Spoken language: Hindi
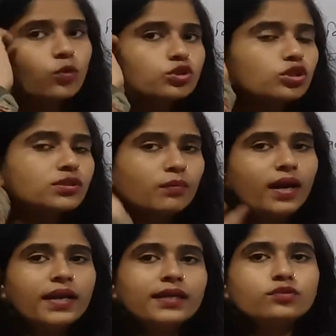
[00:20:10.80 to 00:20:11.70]
कुछ तो
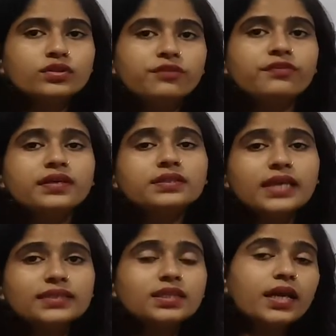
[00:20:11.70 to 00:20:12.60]
समान है तो डिफरेंस
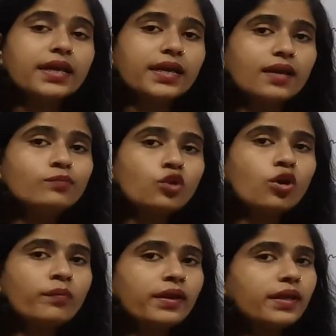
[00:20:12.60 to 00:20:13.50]
कैसे करेंगे हम
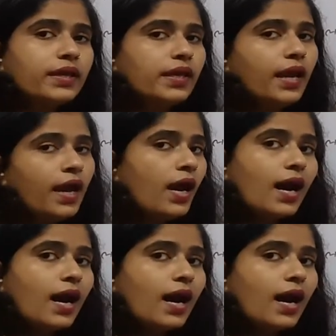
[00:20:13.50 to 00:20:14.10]
दोनों में कि ये